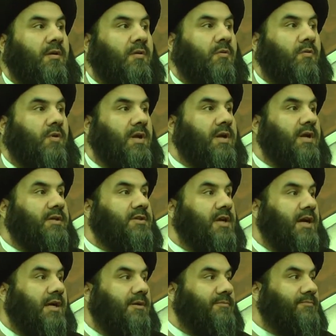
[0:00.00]

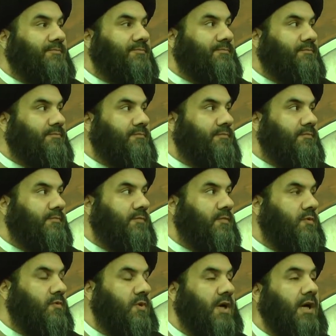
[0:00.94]
ورجع
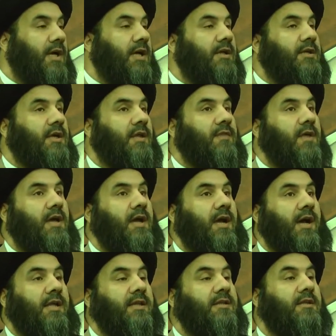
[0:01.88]
وهكذا
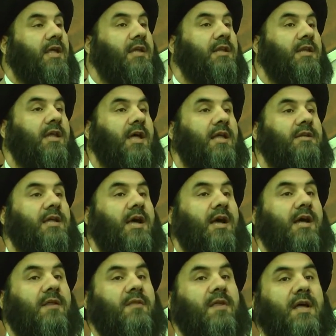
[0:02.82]
حتى
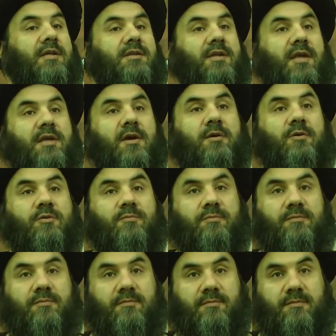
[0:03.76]
انقطع ذات
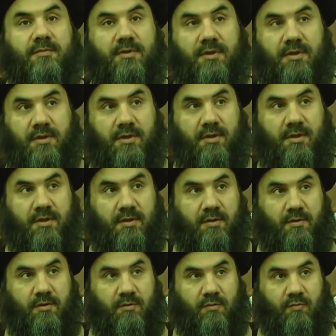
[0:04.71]
يوم
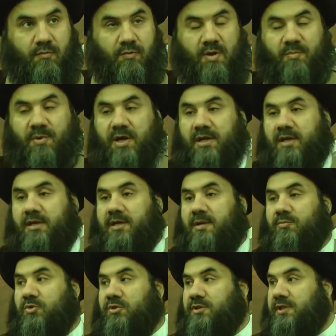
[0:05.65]
وبقي
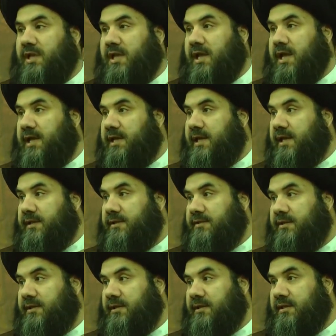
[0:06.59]
مدة لا
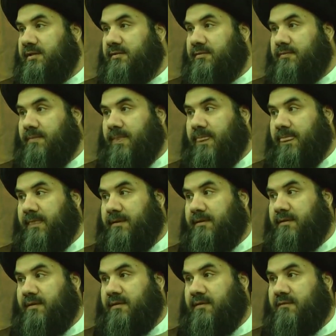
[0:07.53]
يأتي
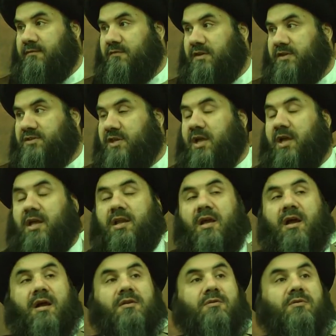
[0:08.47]
فسأل
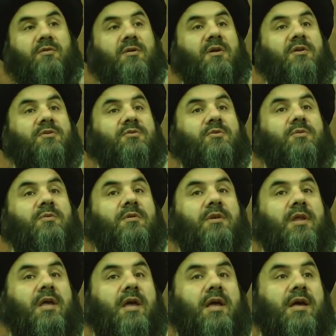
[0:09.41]
عنه رسول
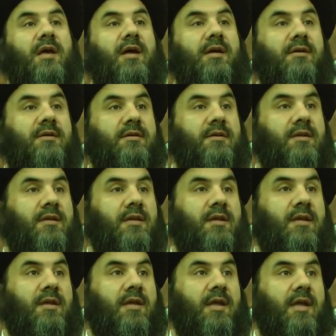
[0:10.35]
الله
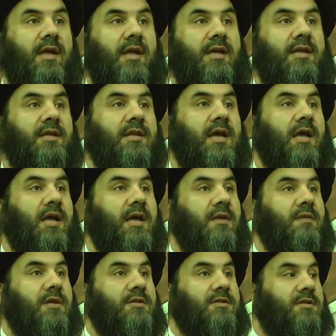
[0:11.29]
أين
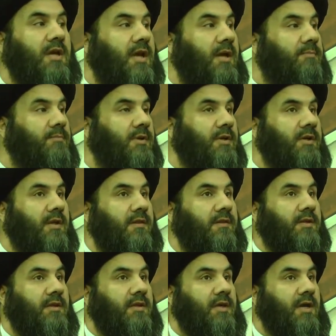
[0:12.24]
هذا الشاب
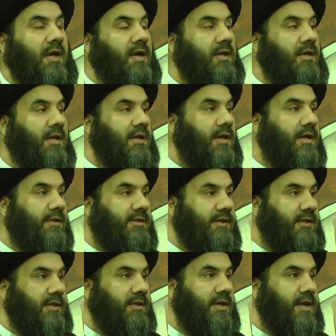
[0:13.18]
الذي كان
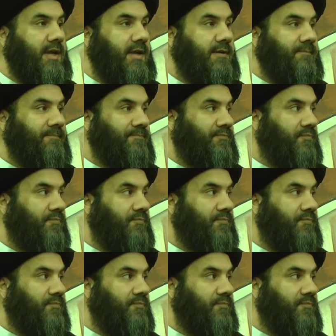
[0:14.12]
يأتينا